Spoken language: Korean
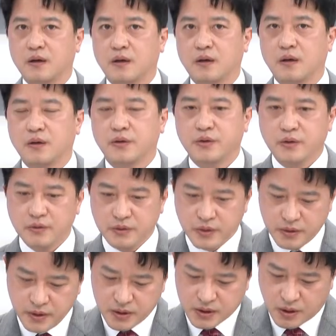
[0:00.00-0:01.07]
음. 이건
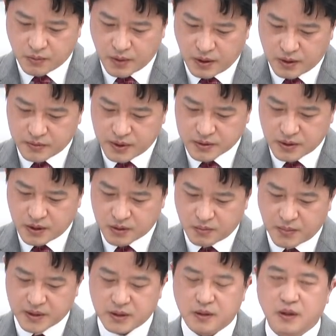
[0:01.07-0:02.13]
현대차와 테슬라도
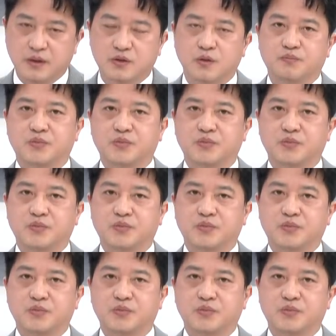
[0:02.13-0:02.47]
마찬가지죠.